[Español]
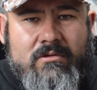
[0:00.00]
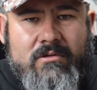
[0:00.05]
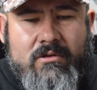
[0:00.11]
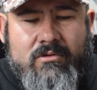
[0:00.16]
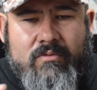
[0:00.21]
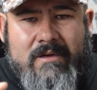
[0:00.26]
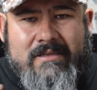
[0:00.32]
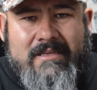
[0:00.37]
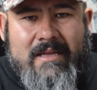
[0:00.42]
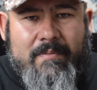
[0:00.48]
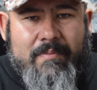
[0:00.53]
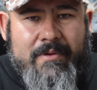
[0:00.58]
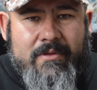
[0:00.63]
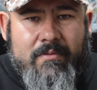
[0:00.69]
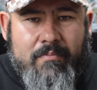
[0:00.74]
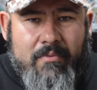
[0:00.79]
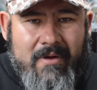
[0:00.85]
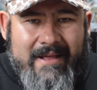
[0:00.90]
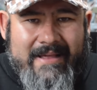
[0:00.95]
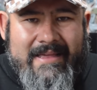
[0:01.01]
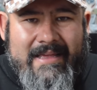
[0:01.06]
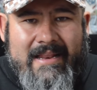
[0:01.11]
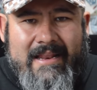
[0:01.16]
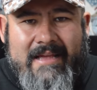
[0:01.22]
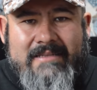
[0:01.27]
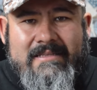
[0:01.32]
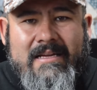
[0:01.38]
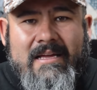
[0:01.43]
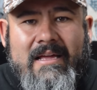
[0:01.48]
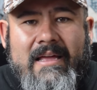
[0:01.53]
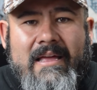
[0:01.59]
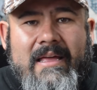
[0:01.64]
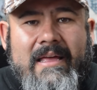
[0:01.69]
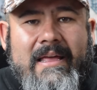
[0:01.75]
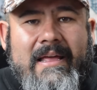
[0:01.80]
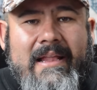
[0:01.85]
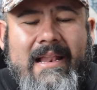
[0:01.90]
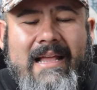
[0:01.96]
Se los voy a estar poniendo por aquí en las,
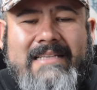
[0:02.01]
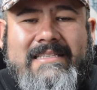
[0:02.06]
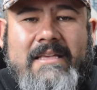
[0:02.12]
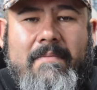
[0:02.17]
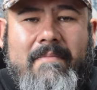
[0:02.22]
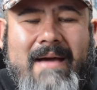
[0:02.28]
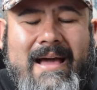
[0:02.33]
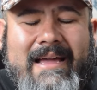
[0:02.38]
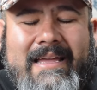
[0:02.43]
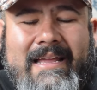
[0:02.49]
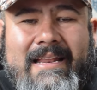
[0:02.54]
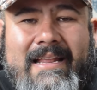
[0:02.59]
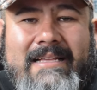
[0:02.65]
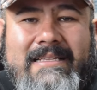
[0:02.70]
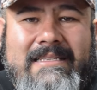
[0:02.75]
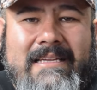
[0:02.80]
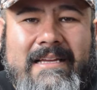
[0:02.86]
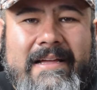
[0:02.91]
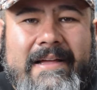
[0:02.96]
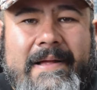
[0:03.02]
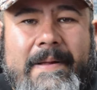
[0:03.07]
las imágenes.